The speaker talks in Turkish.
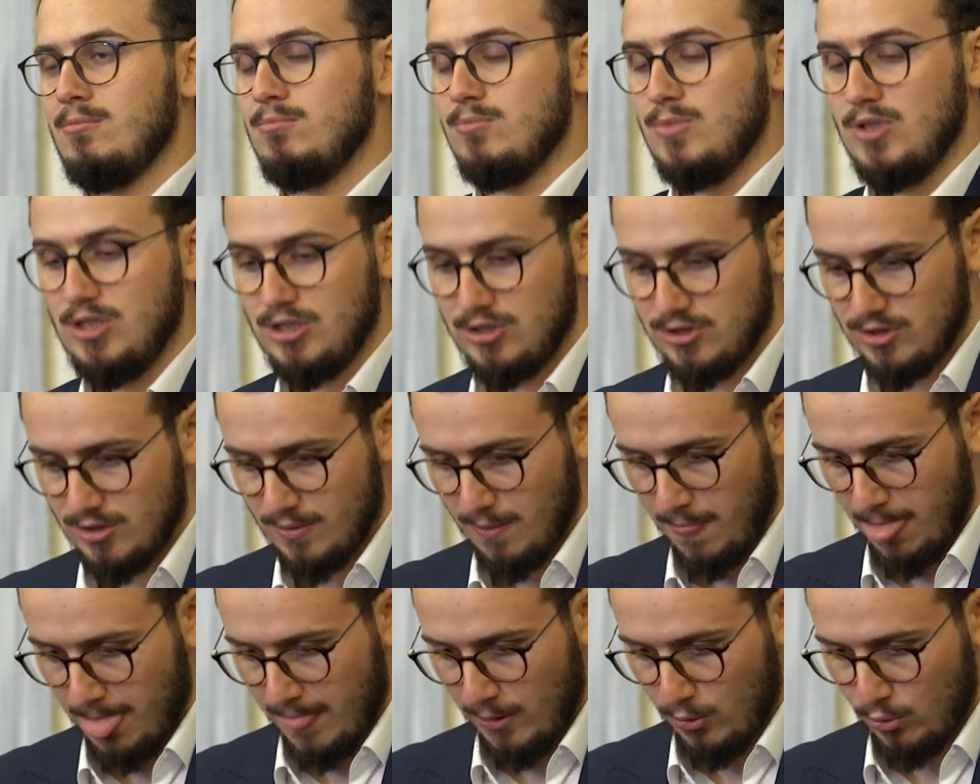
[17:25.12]
Biz
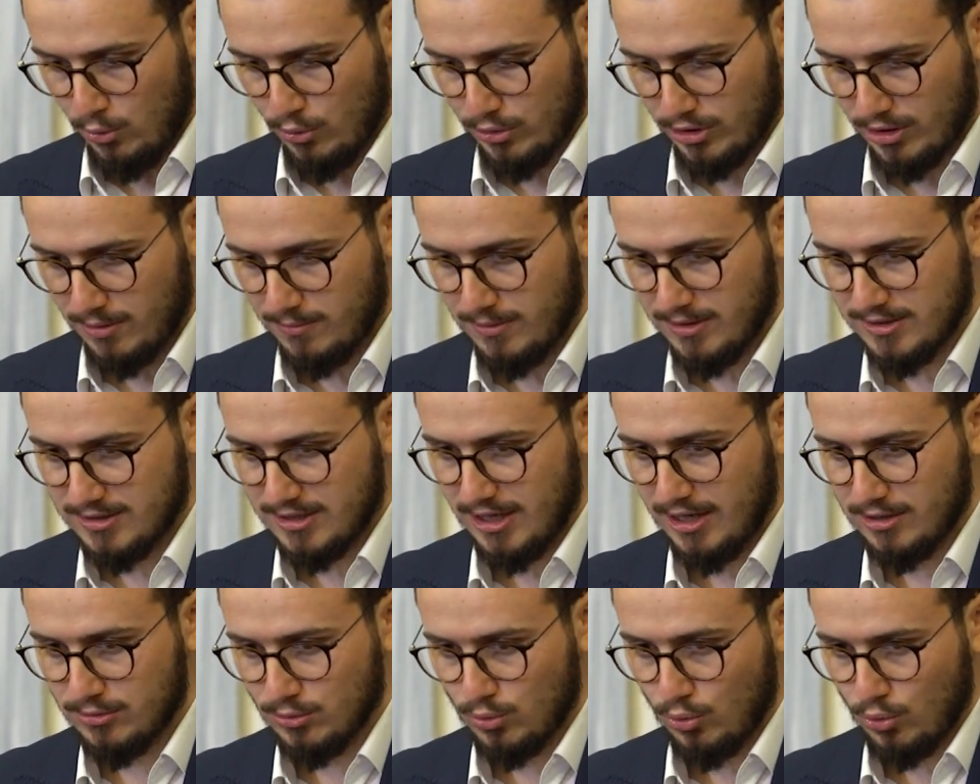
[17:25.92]
o
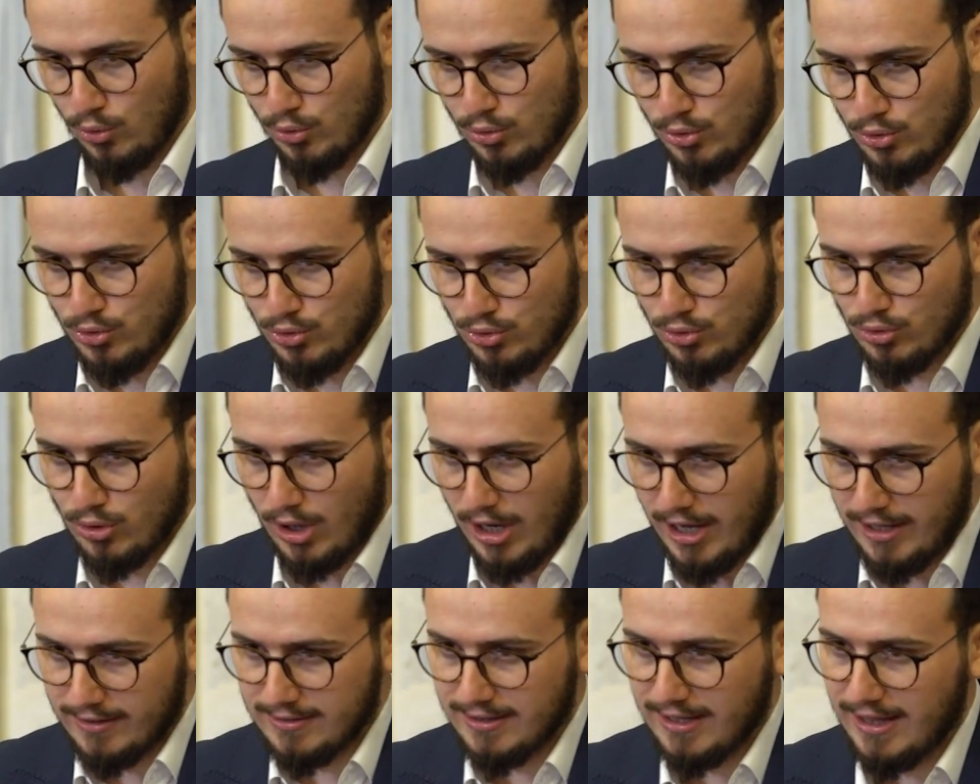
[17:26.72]
Ramazan
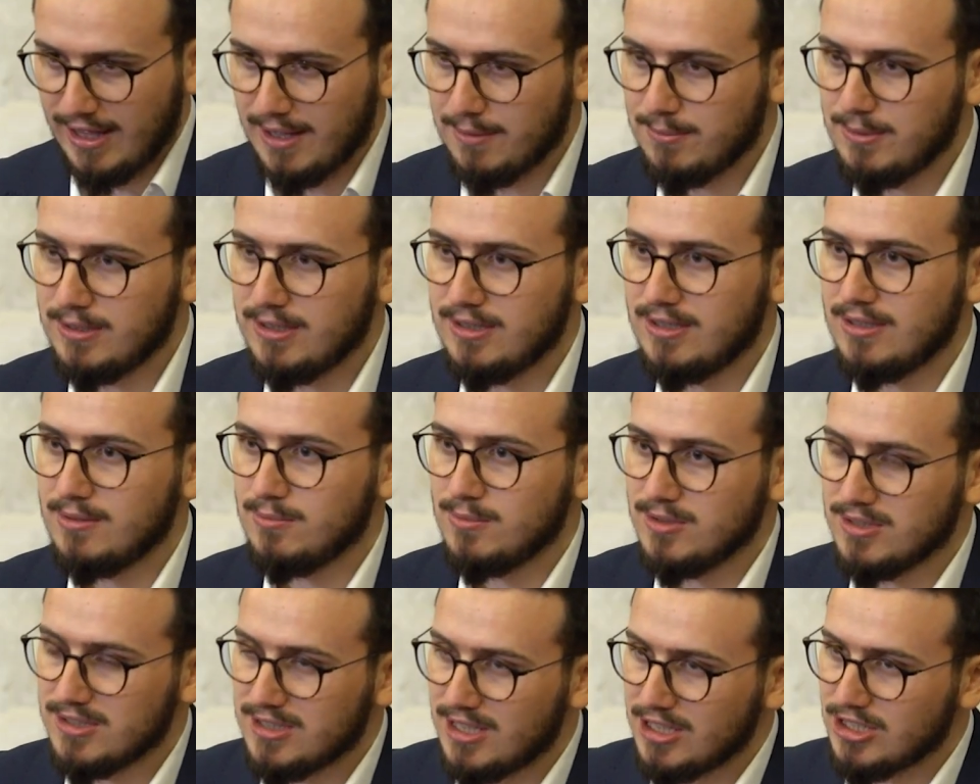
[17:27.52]
orucunu
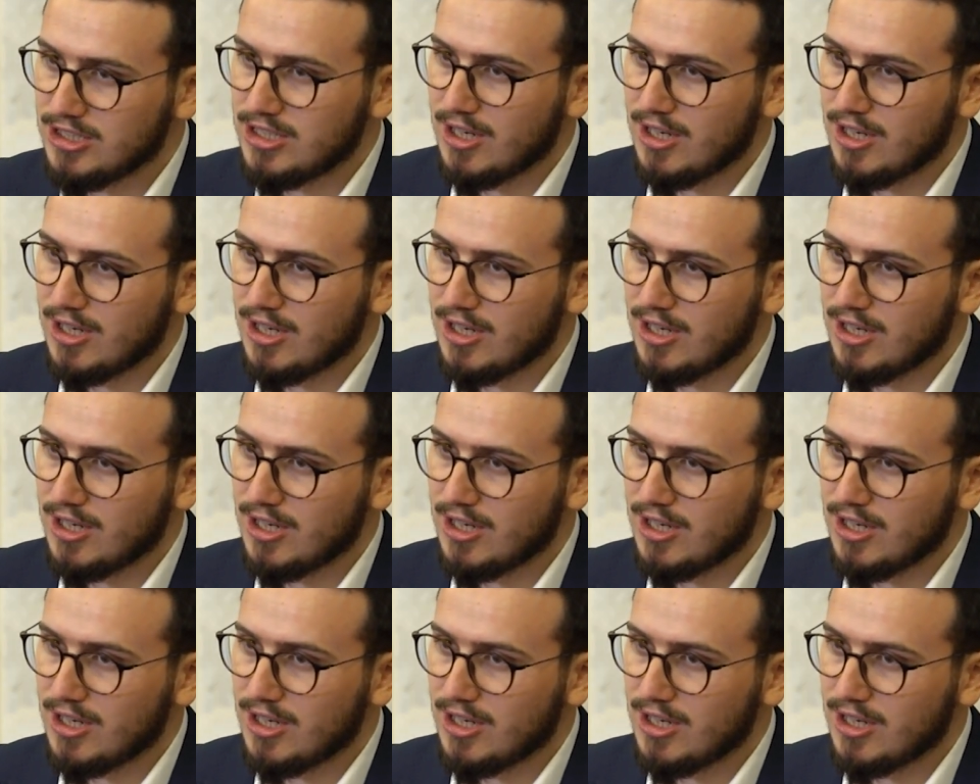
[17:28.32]
anlayabildiğimizde